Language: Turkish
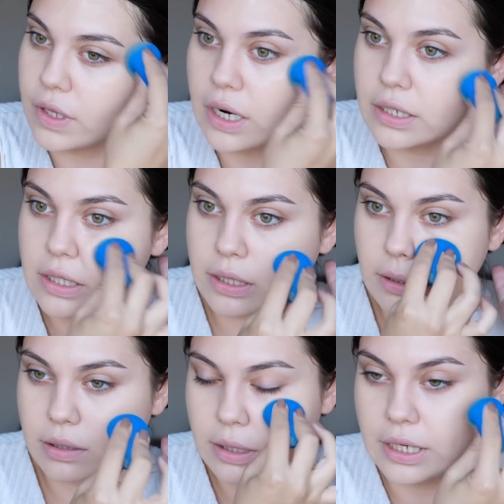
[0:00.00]
Nars'ın,
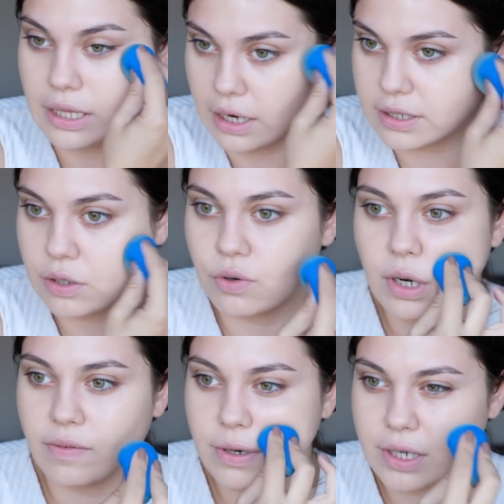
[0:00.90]
yine Nars'tan
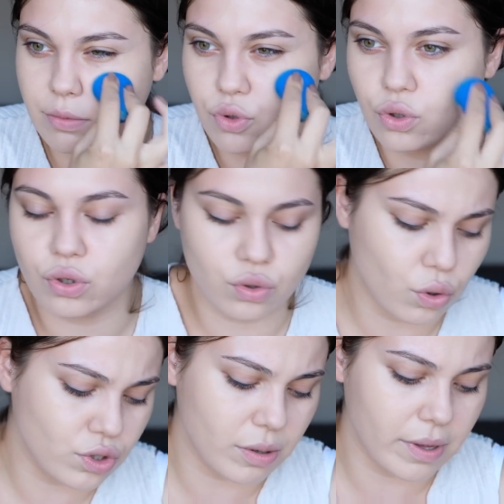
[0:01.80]
örnek vereceğim. Çünkü
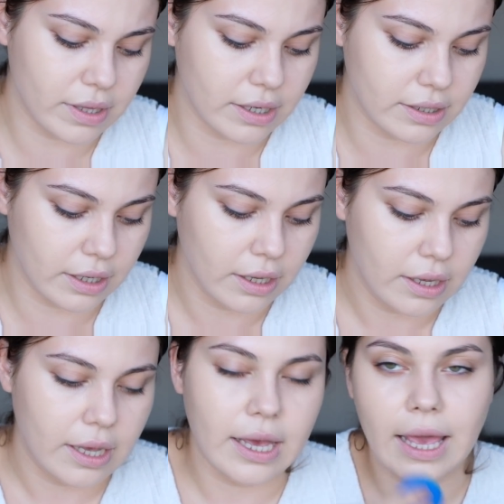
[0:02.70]
son zamanlarda
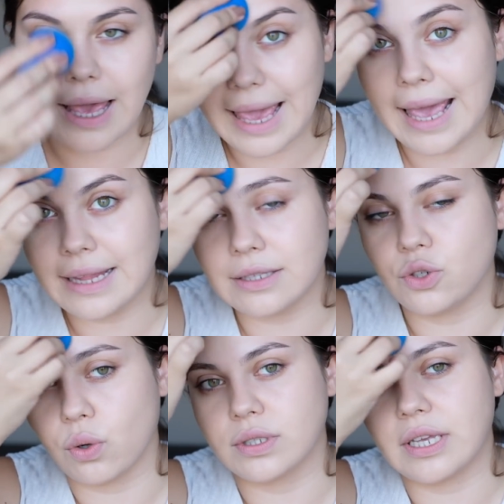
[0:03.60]
en
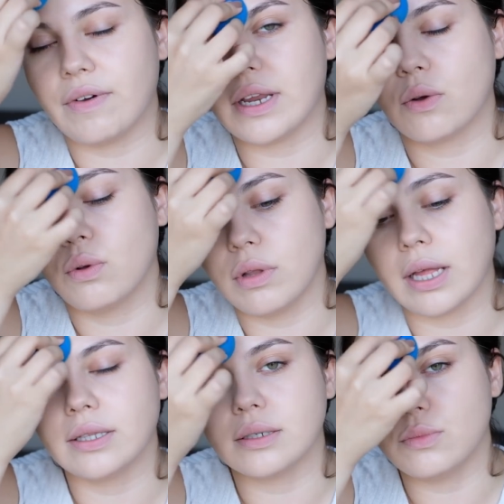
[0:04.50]
çok severek
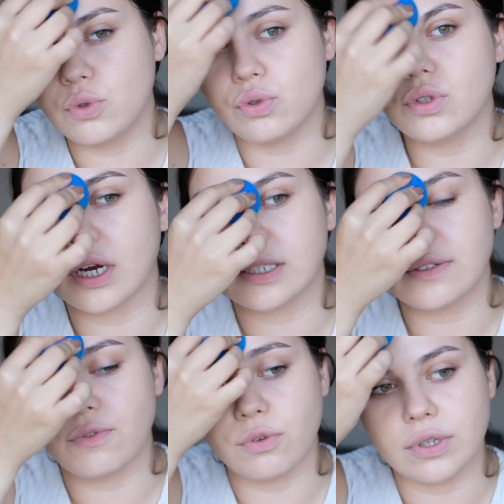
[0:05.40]
kullandığım ürün
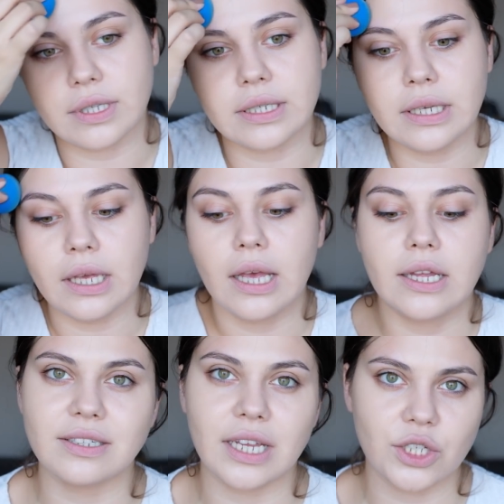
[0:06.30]
Nars'ın fondöteni.
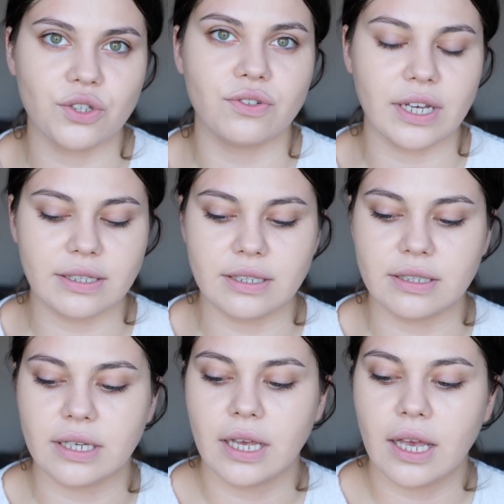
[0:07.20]
Natural
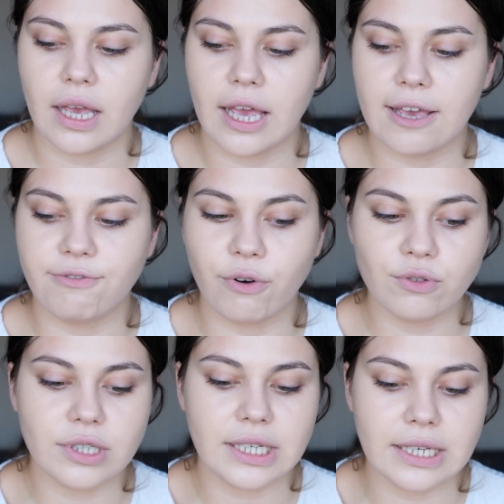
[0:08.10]
Radiant e,
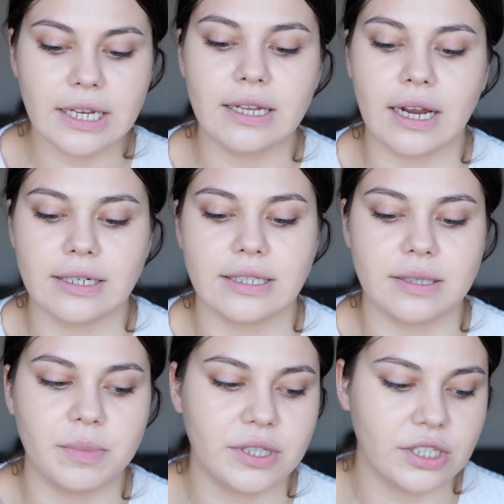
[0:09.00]
fondöteniyle
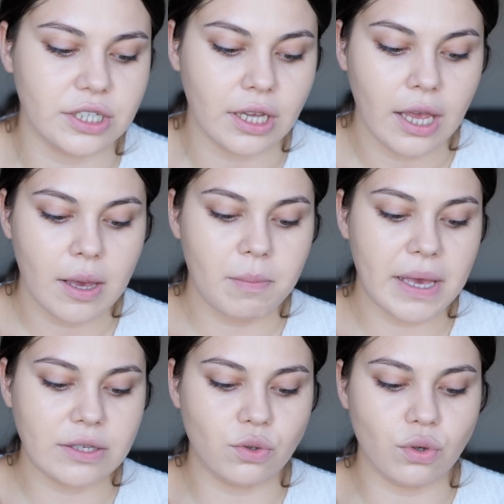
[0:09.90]
neredeyse bitişi
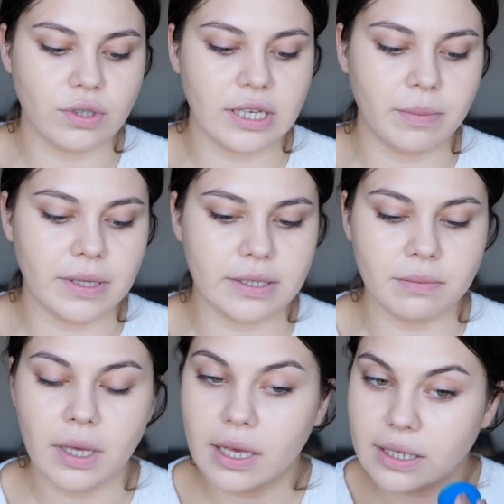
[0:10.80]
benziyor
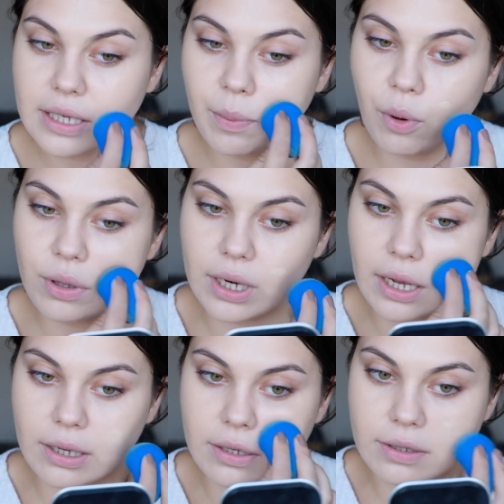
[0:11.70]
diyebilirim. Yapı
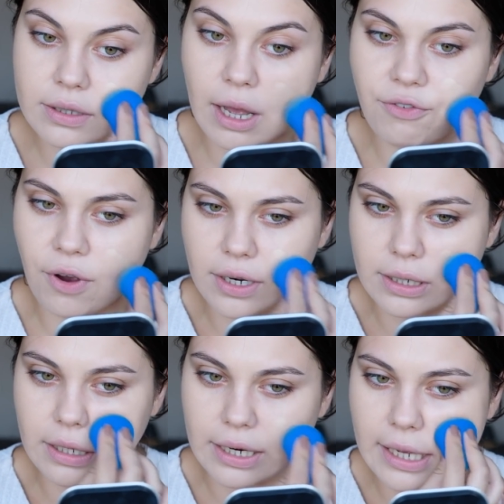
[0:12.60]
olarak daha farklılar.